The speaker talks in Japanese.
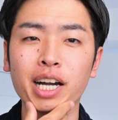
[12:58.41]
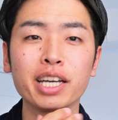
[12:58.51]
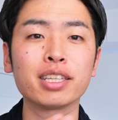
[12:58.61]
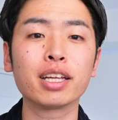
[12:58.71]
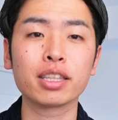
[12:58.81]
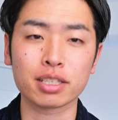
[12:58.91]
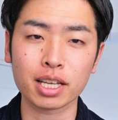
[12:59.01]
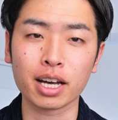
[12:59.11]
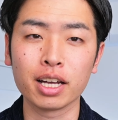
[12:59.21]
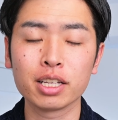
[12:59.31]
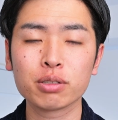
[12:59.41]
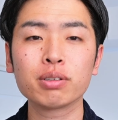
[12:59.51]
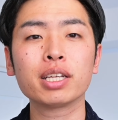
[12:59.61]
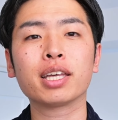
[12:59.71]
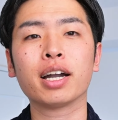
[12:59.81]
変えてないんですが、そん
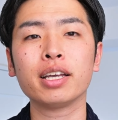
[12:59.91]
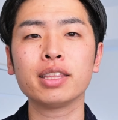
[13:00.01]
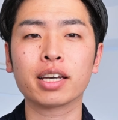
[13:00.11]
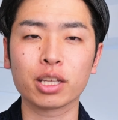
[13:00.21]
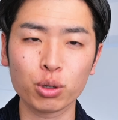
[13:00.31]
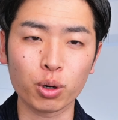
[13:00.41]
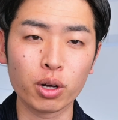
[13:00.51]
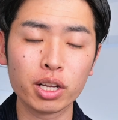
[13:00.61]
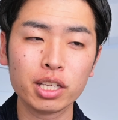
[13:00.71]
ぐらい高いんだけど、